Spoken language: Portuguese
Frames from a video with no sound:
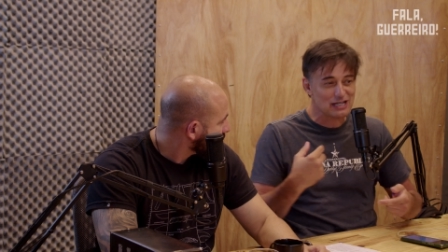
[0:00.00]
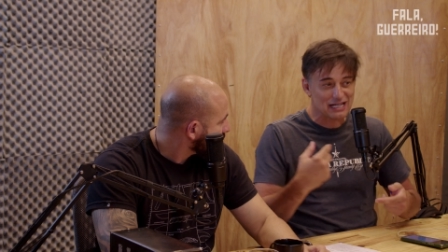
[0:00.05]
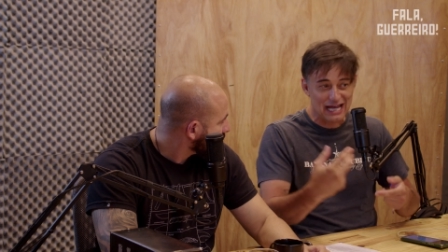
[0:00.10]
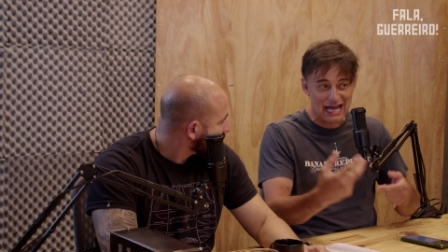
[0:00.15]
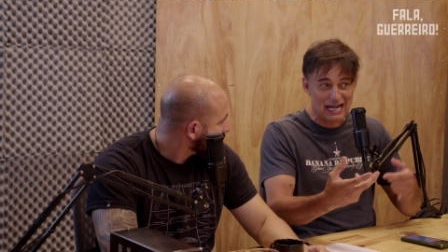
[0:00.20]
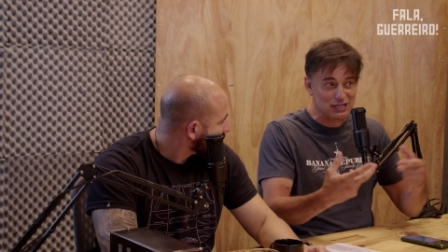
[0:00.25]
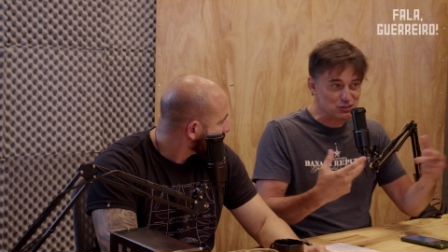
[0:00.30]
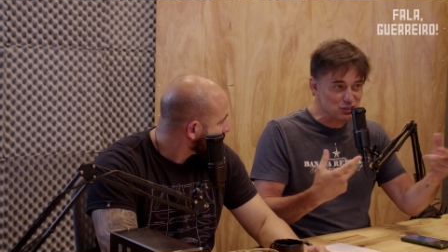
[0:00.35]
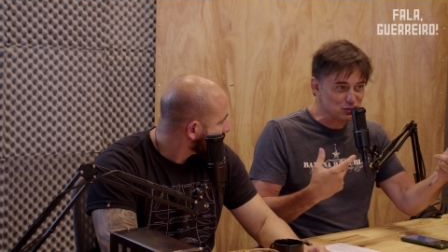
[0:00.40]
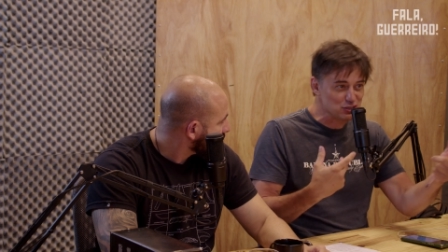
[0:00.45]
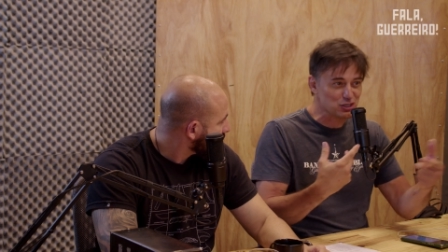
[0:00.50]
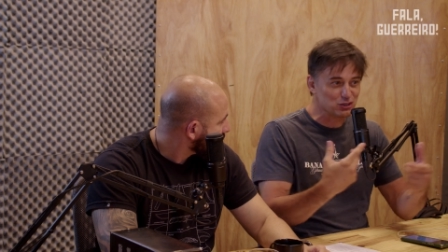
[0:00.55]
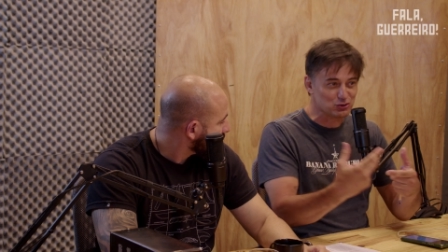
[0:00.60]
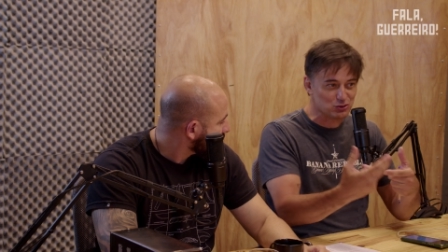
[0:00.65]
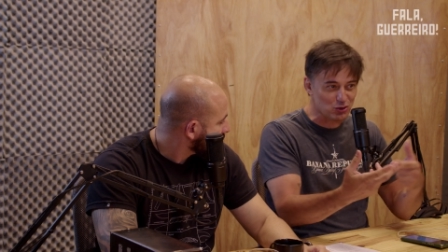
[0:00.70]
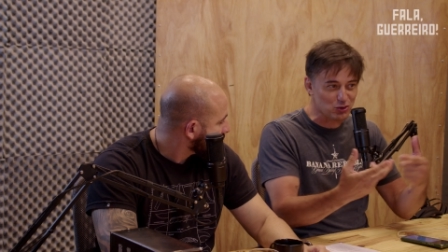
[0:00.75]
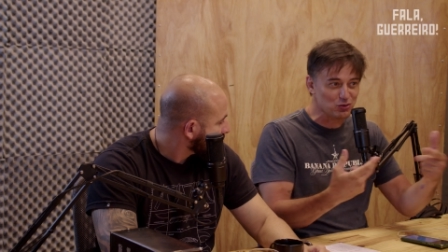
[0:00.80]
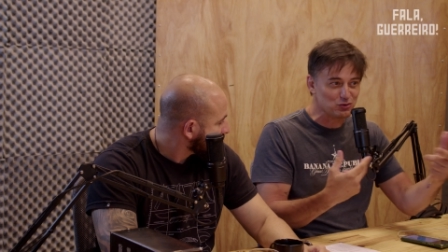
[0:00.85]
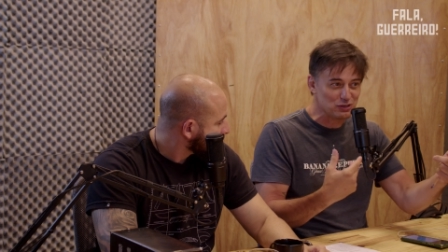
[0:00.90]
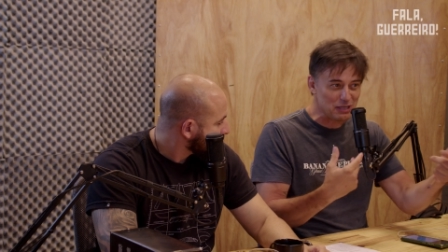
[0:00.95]
Cara, a gente
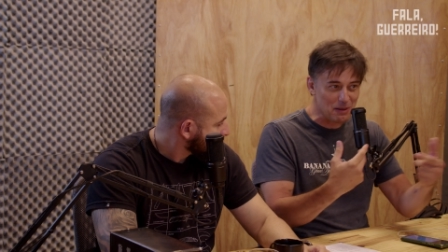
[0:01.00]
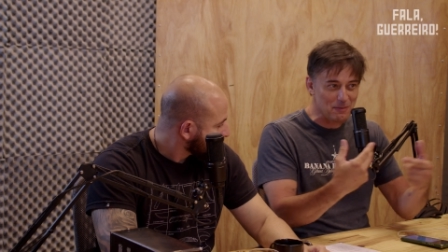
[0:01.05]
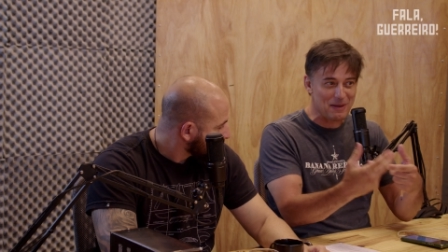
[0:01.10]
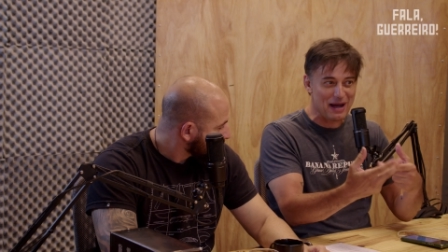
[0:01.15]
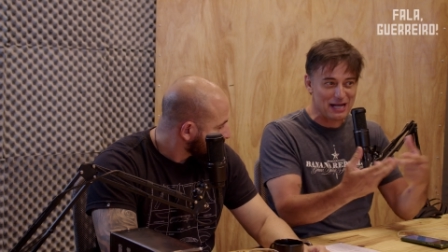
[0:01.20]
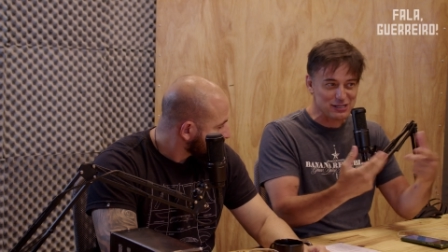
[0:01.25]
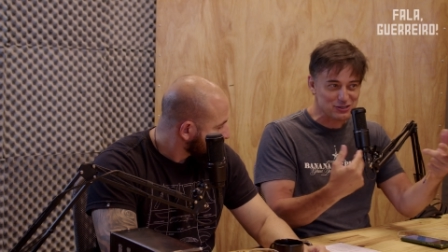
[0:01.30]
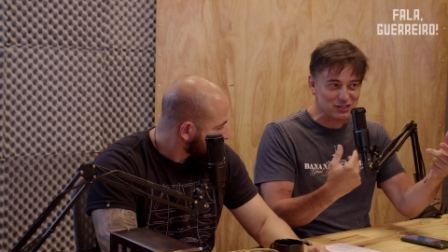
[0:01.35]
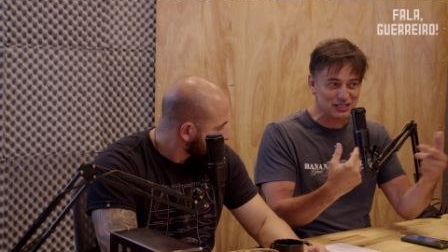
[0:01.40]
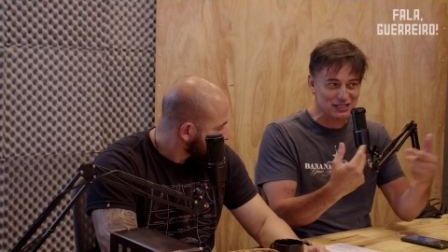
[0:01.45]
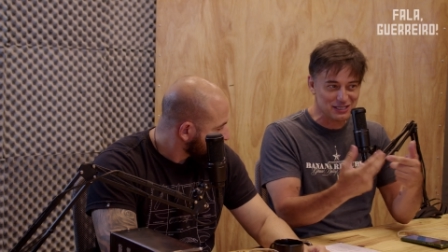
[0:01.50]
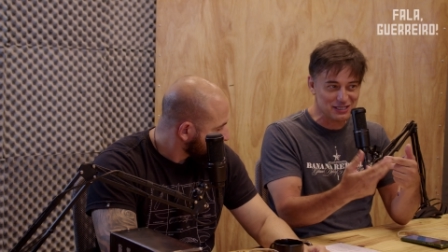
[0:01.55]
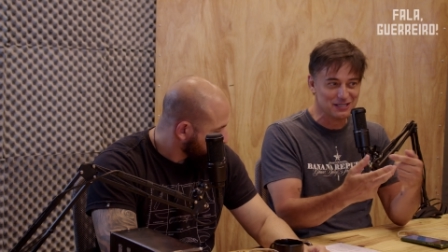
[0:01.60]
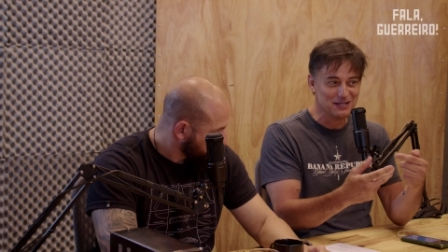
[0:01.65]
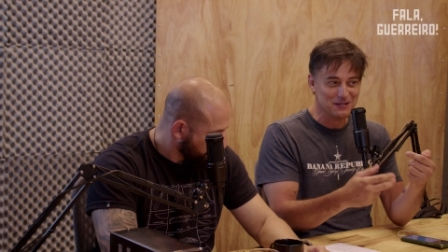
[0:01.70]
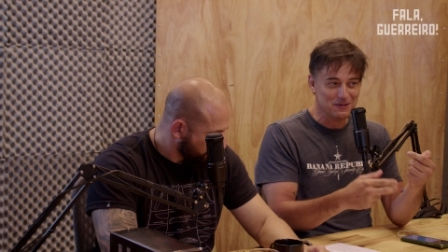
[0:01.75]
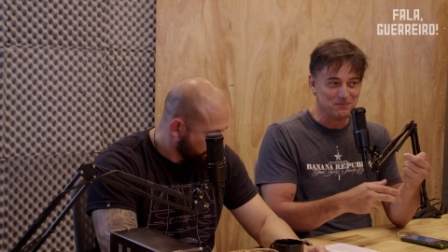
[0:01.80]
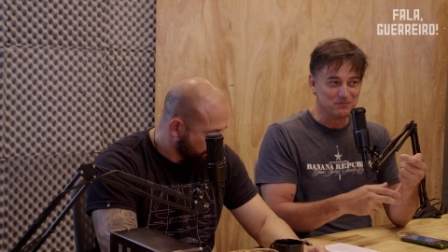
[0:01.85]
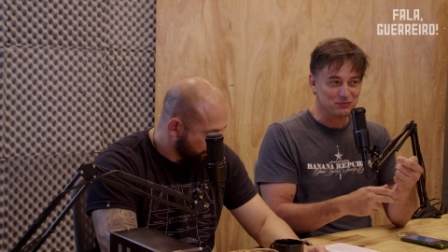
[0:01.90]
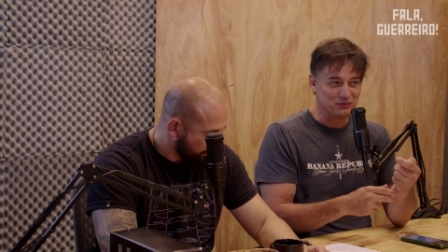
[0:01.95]
entrou num debate ali,
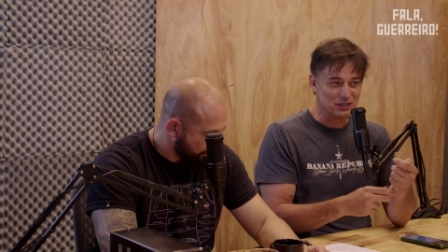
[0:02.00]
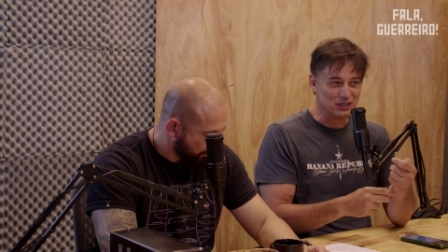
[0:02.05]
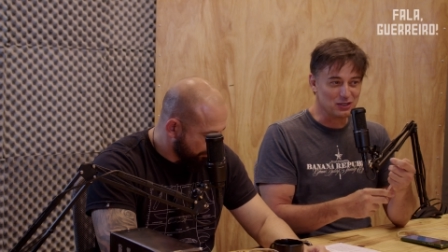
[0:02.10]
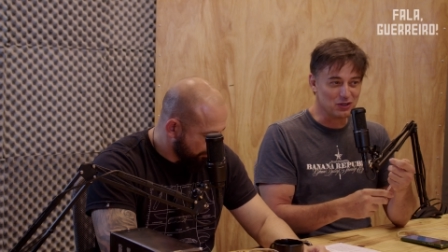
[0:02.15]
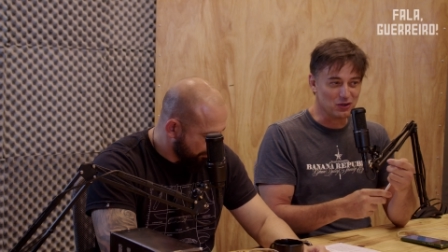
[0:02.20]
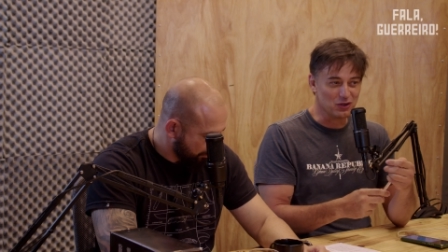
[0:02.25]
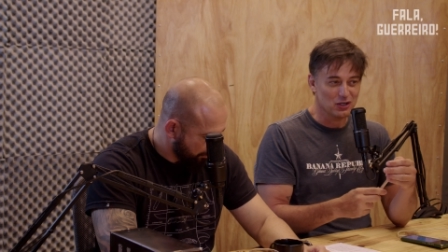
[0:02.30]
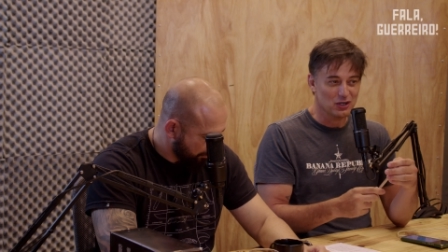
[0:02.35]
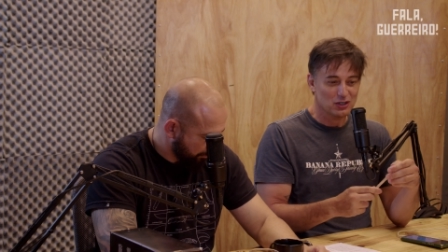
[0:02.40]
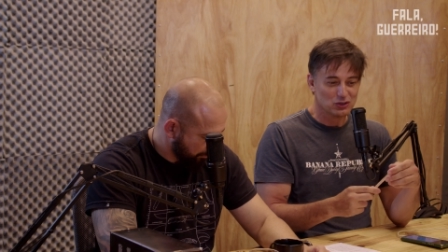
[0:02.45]
uhum. entendeu?